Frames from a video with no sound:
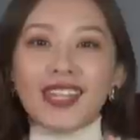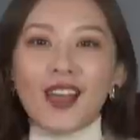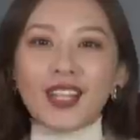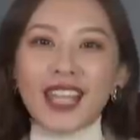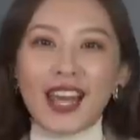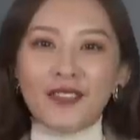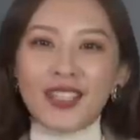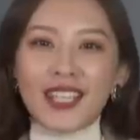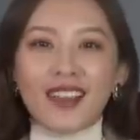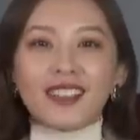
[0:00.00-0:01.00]
那要跟大家
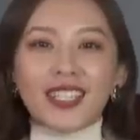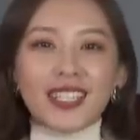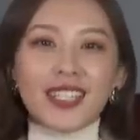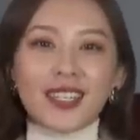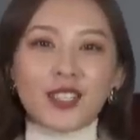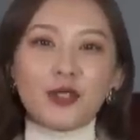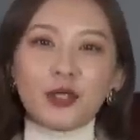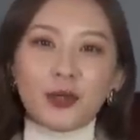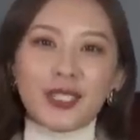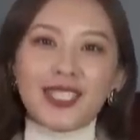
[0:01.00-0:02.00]
分享第一件呢，
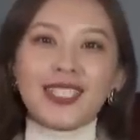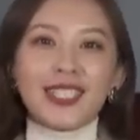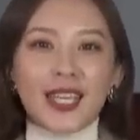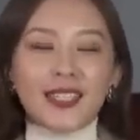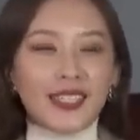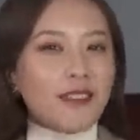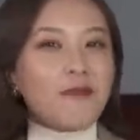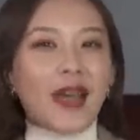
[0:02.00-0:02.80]
就是我今年新